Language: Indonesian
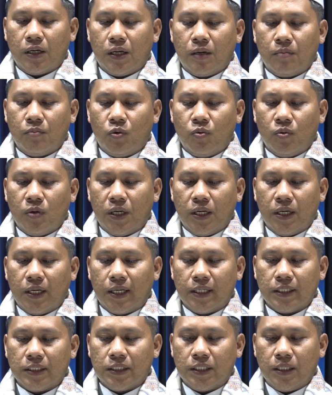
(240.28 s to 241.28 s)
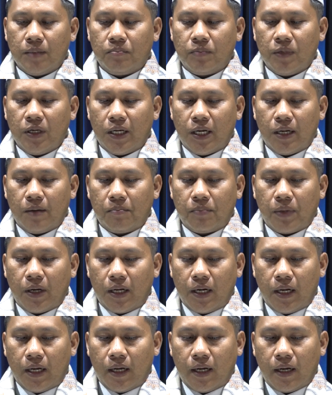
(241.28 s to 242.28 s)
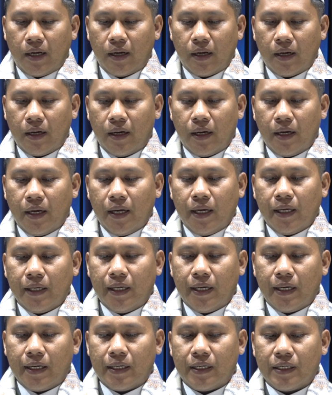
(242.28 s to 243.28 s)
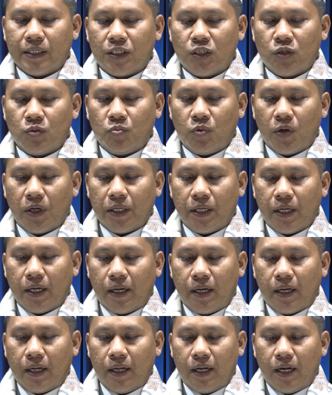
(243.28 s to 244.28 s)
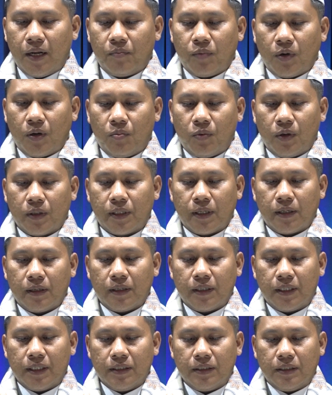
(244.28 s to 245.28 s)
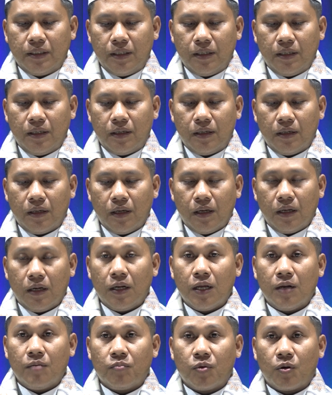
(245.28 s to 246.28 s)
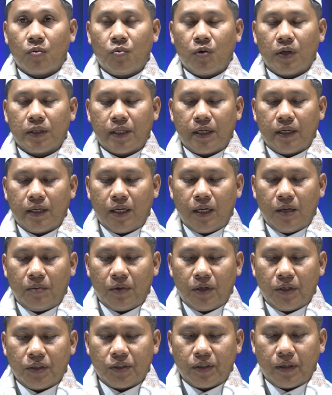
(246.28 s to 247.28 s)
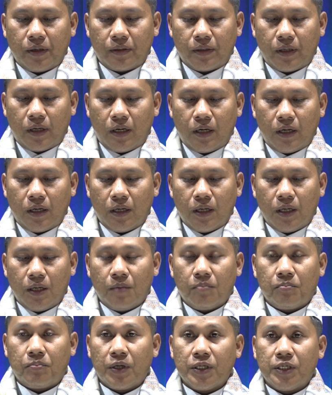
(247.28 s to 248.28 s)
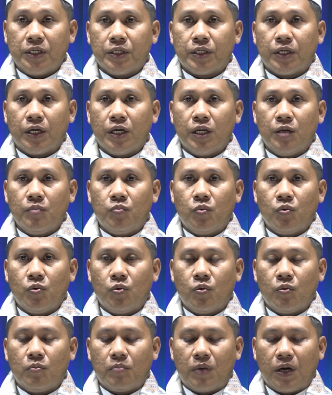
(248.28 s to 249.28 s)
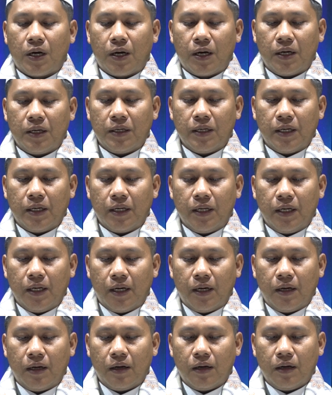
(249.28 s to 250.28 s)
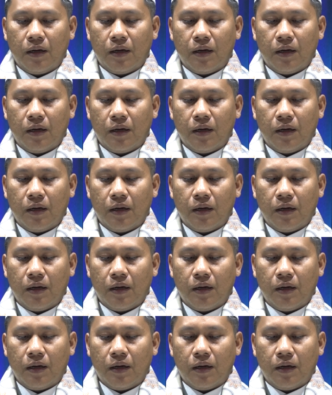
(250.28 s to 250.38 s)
dan mengundi nasib dengan panah yang kesemuanya adalah perbuatan keji dan perbuatan daripada setan, syaitan. Pajitanibu maka hindarilah